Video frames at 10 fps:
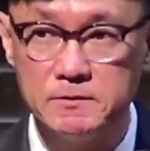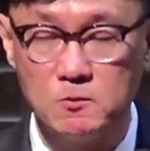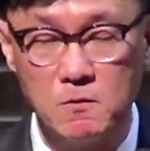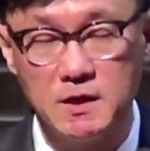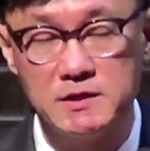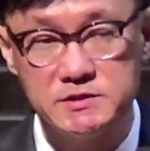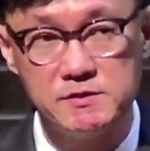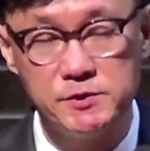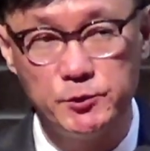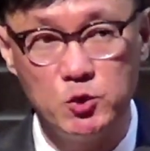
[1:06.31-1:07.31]
그
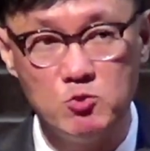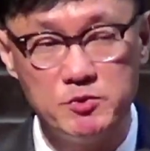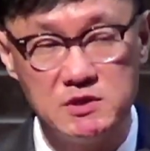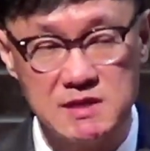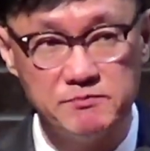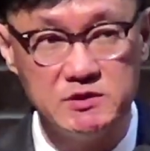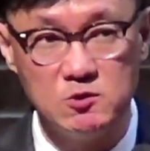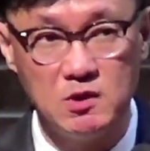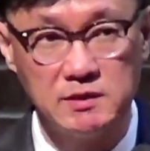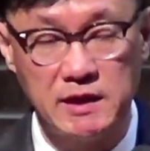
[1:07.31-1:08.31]
똑같이 성경 모문을
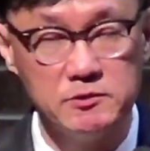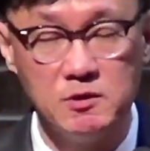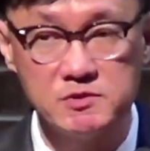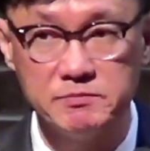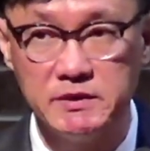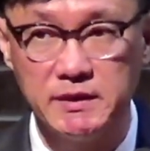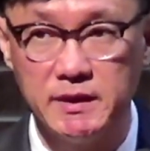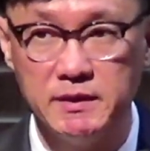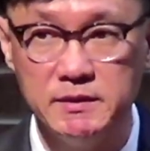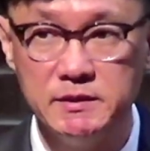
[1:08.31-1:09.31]
잡는 이유가 다른 거
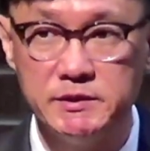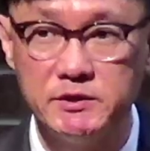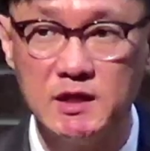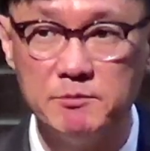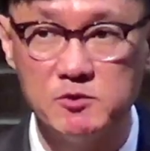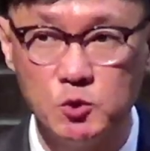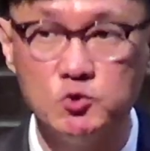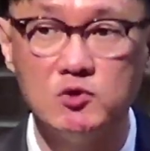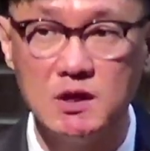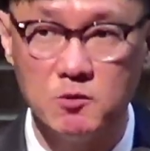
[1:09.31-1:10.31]
없습니다. 그렇게 한번
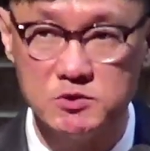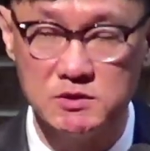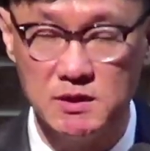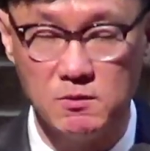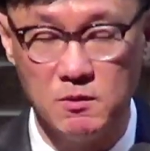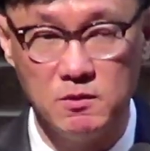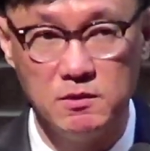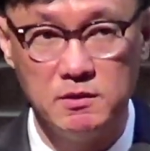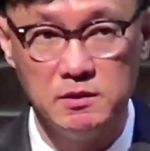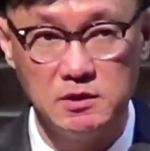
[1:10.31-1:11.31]
소통해 보시라고.
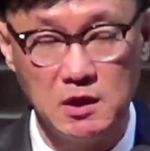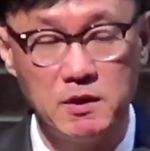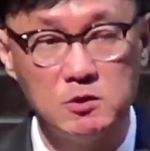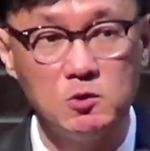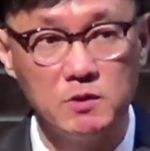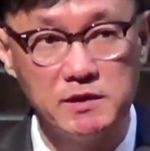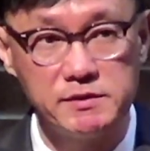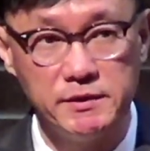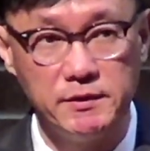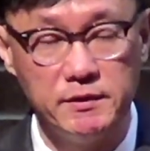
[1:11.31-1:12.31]
대화를
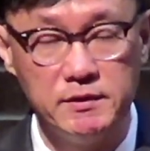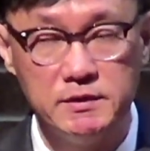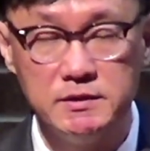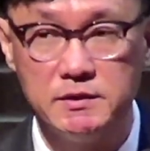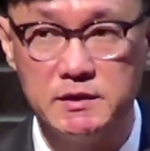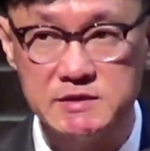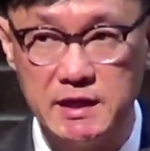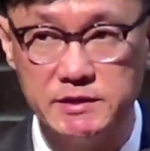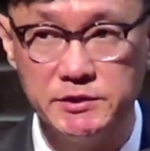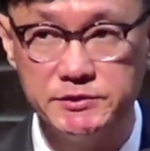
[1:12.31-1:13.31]
통해서
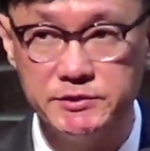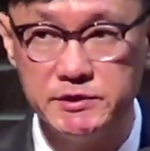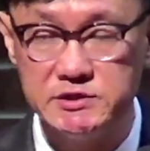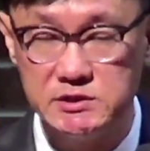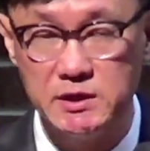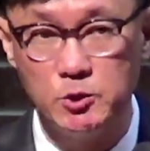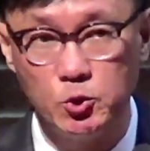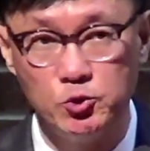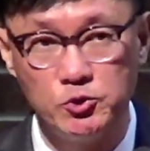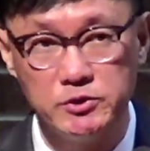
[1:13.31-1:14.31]
어, 자녀들
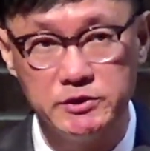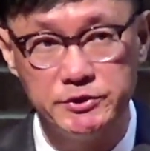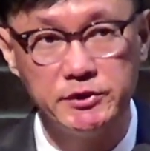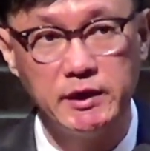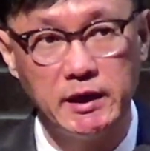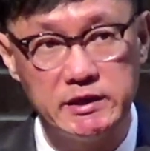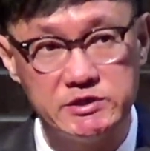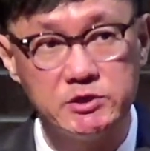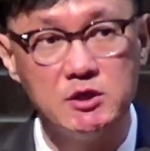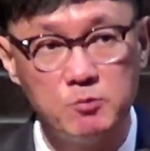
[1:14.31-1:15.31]
신앙교육
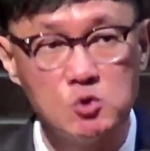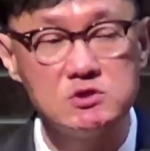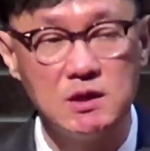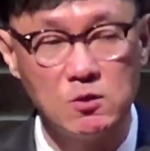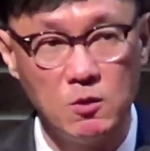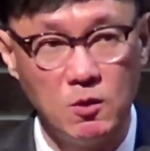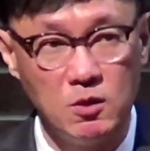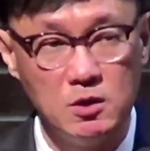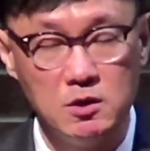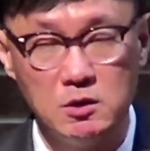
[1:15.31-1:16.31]
그렇게 시켜
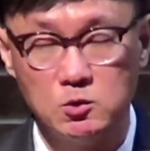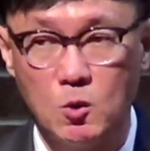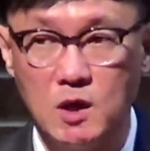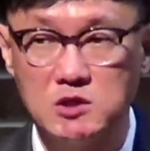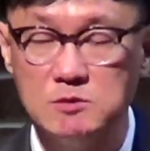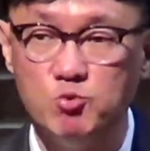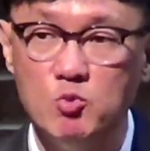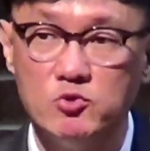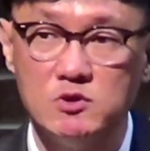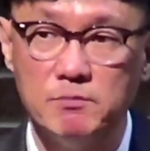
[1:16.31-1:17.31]
보시라고 똑같은
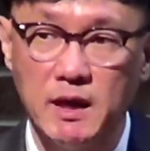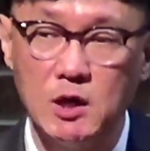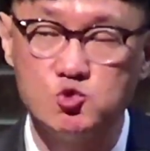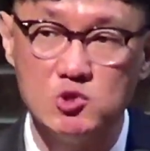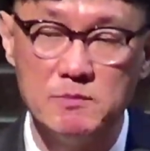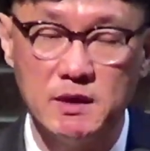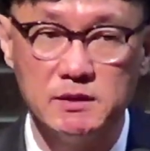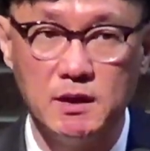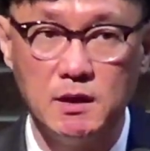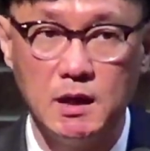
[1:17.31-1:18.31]
본문을
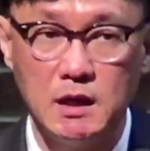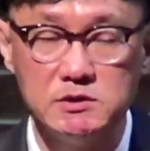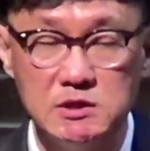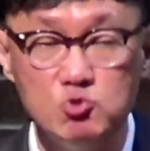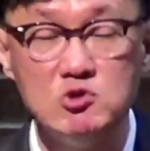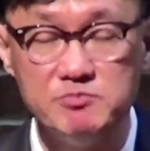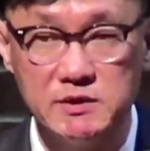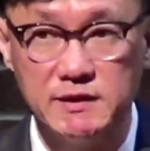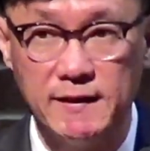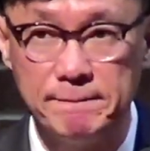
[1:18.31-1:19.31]
매주일마다 하는
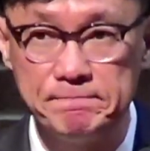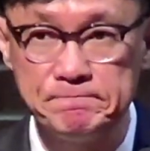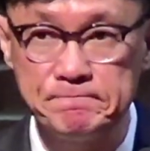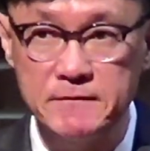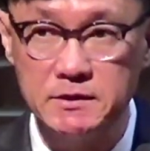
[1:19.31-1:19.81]
이유입니다.